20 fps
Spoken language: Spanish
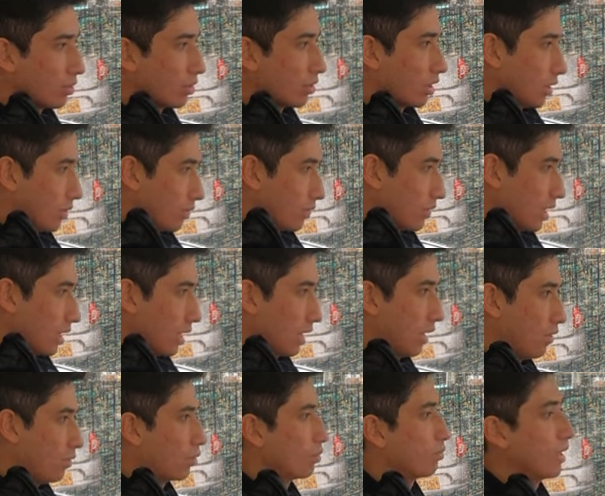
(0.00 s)
solo tenemos
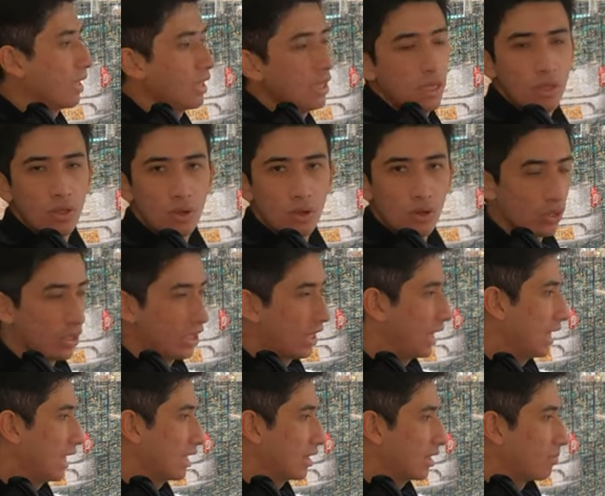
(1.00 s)
acá un medidor
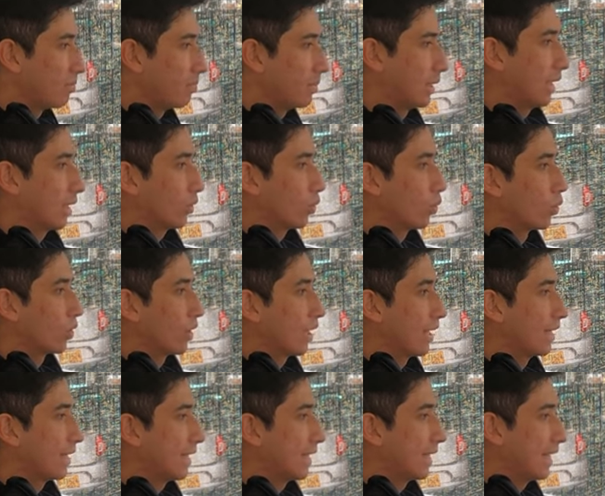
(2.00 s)
de
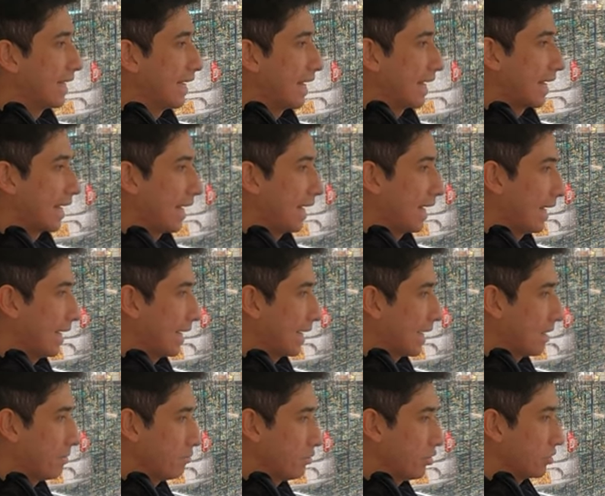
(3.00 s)
temperatura de la caja de
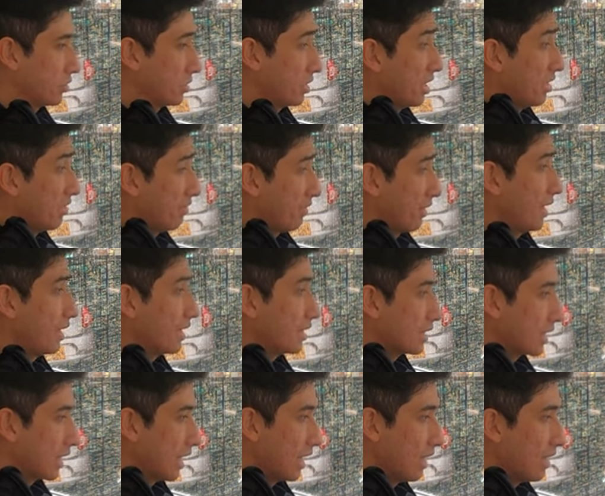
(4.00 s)
cambios de
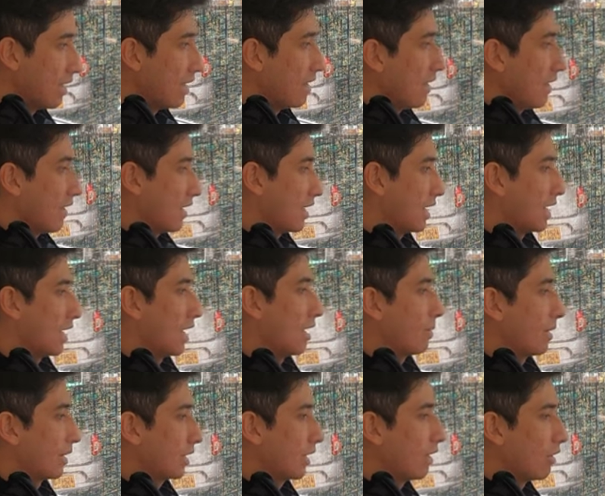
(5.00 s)
diferencia y en la
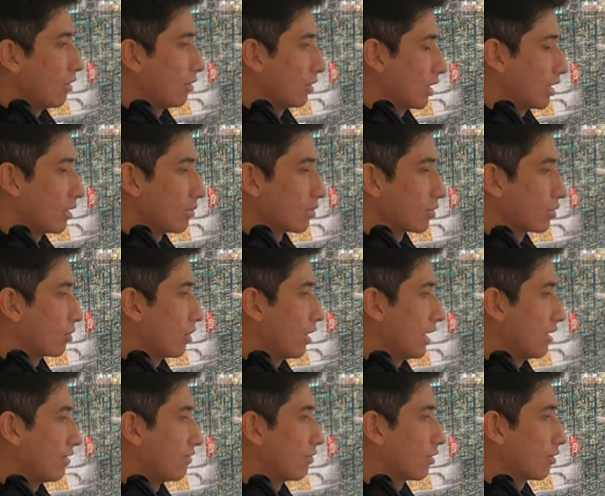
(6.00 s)
parte de abajo tenemos
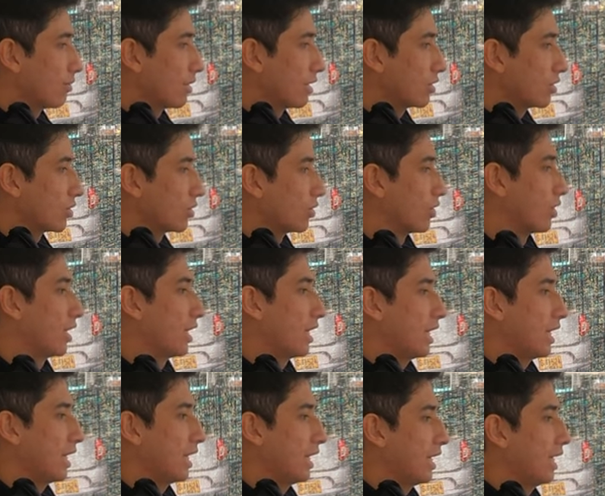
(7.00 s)
toda la información
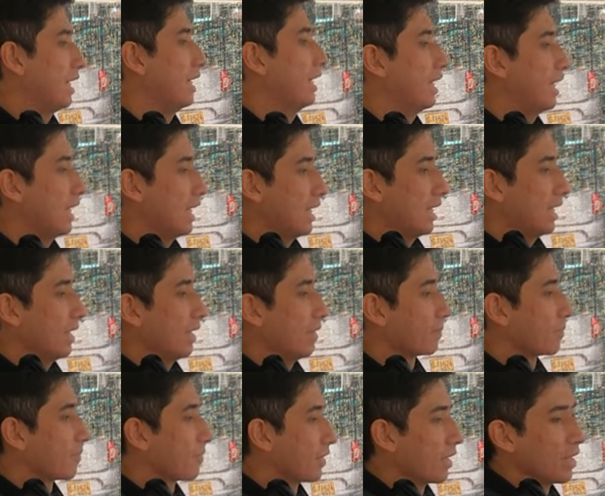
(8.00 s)
de
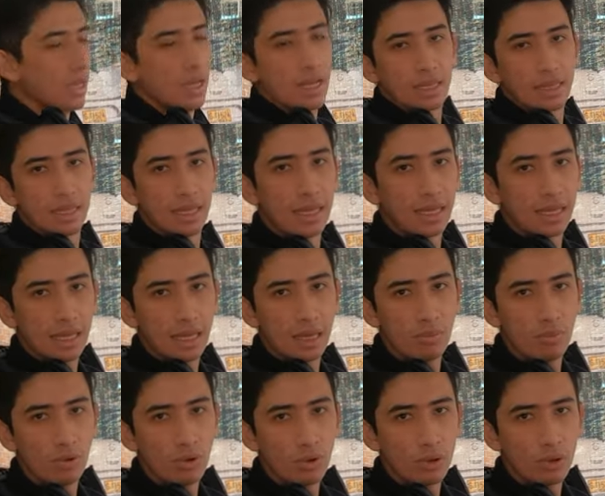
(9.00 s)
de en
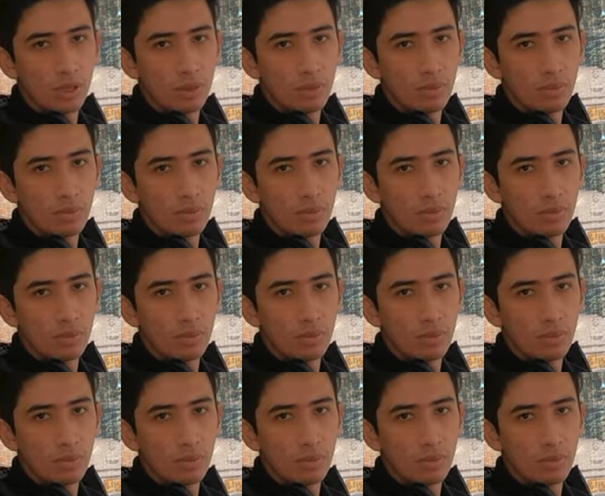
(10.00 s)
qué modo